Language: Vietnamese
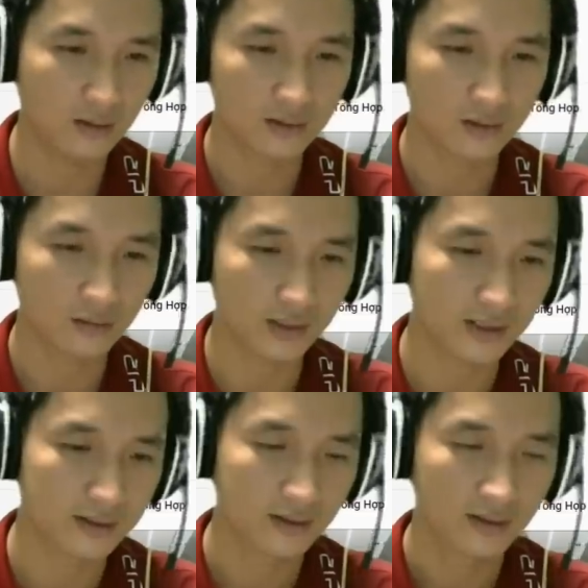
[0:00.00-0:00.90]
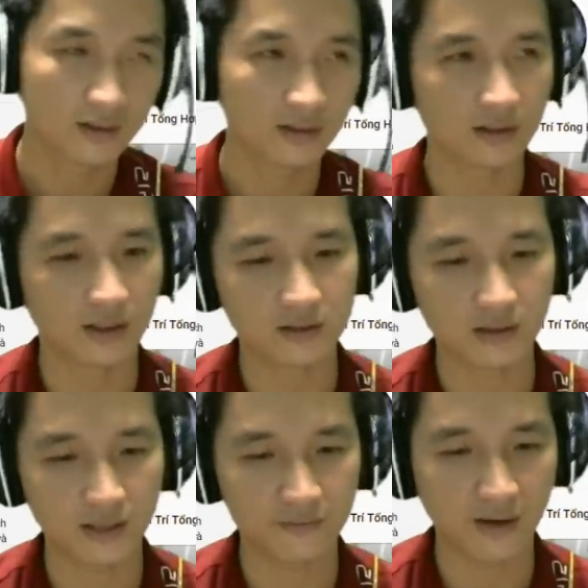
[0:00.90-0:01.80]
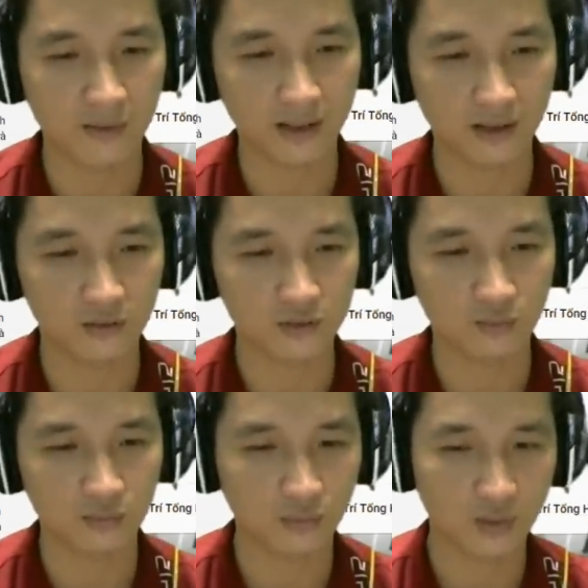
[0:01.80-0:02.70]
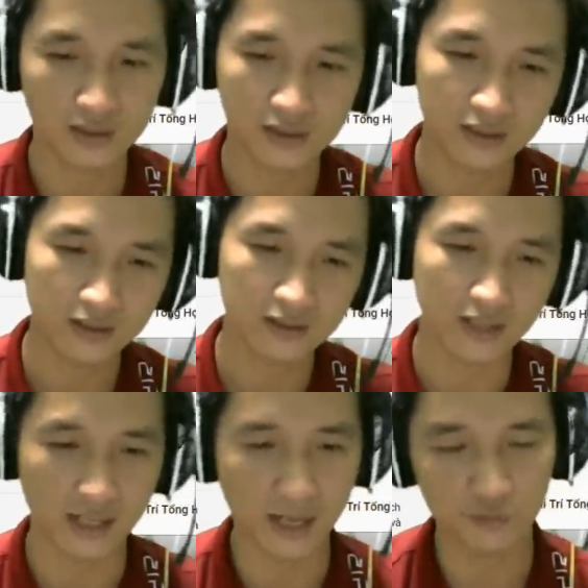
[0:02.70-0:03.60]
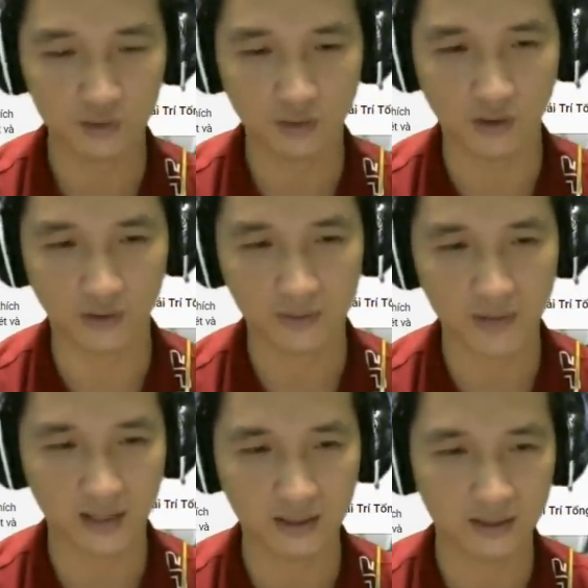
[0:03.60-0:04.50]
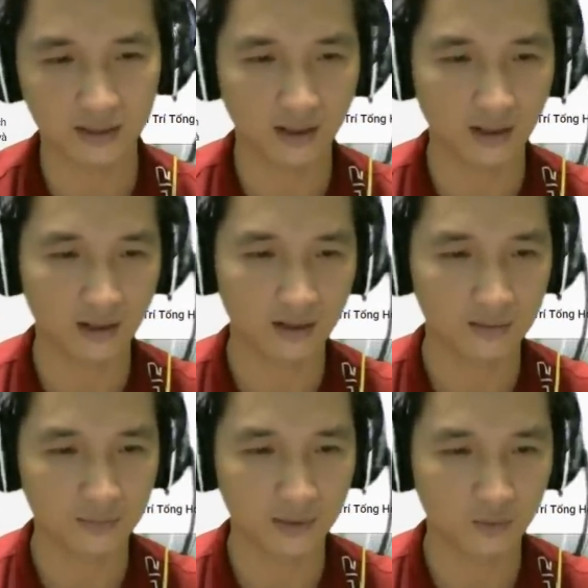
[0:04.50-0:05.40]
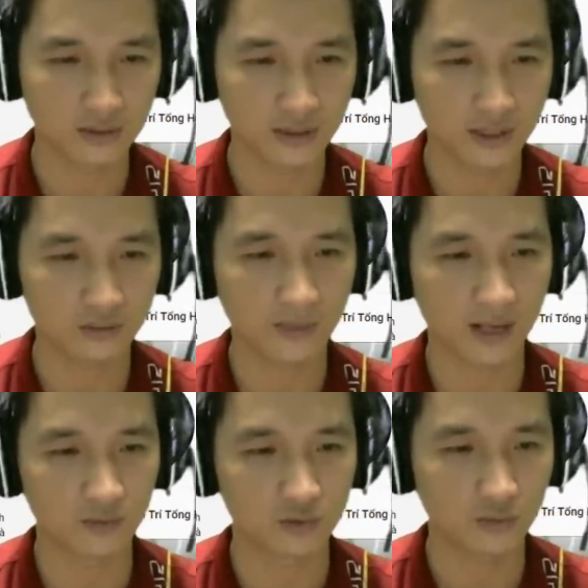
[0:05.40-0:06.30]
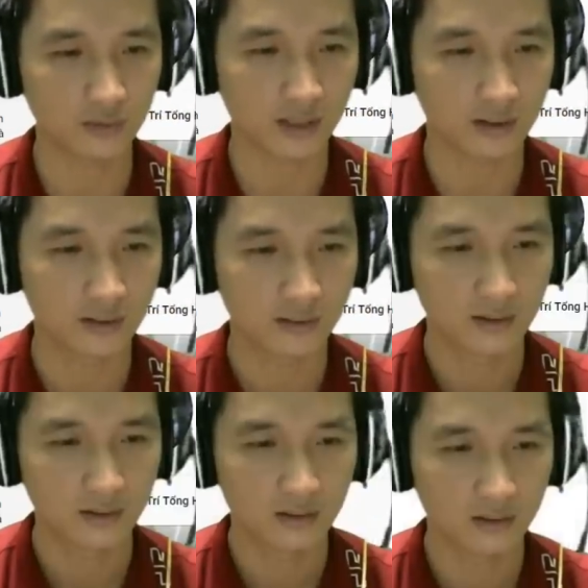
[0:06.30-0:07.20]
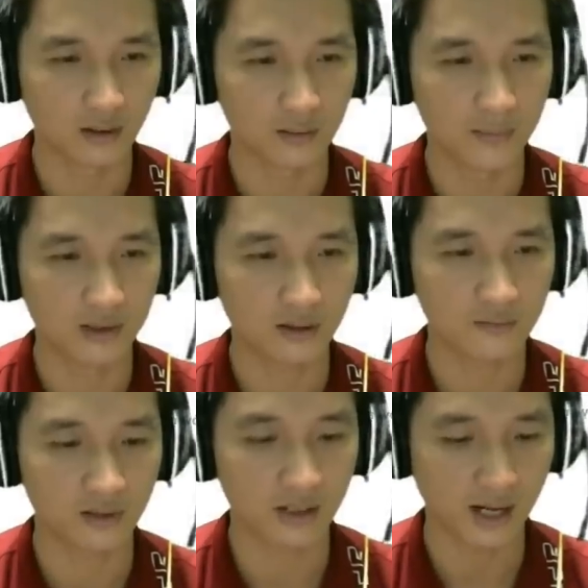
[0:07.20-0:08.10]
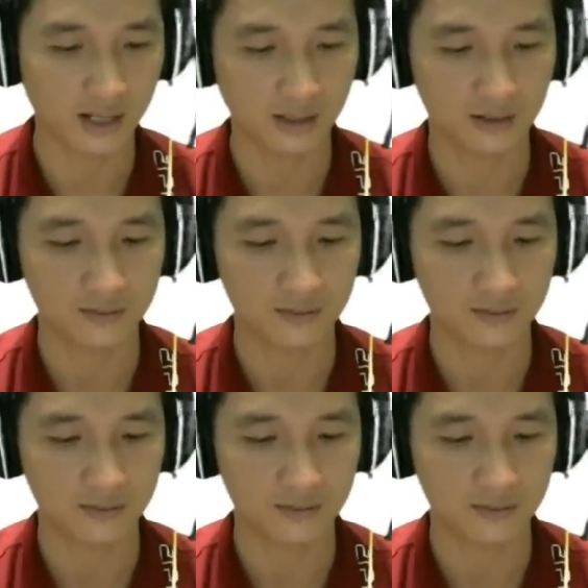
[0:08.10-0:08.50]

Ok, thì trước khi vào với cái nội dung chính như giải đáp một số câu hỏi của các bạn đi, thì mình muốn giới thiệu cho các bạn một chút này. Ở bên phần 2 đi.